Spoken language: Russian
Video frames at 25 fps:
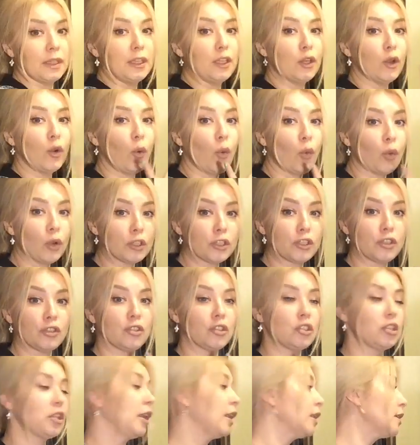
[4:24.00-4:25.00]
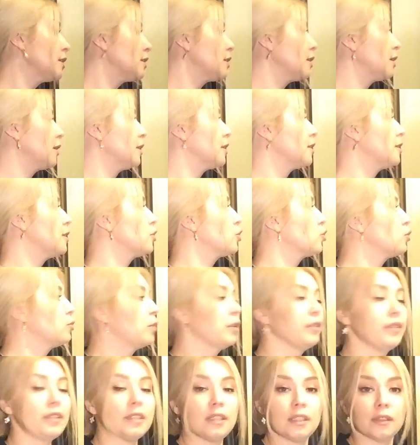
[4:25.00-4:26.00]
и очень часто, если
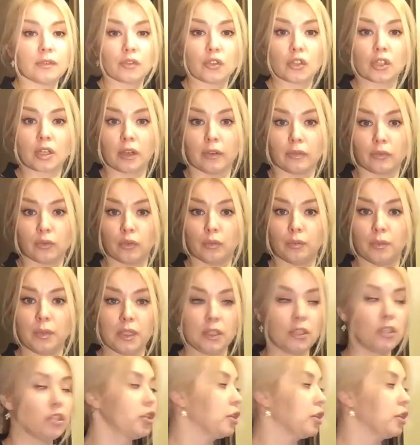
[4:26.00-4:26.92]
шуба висит в шкафу без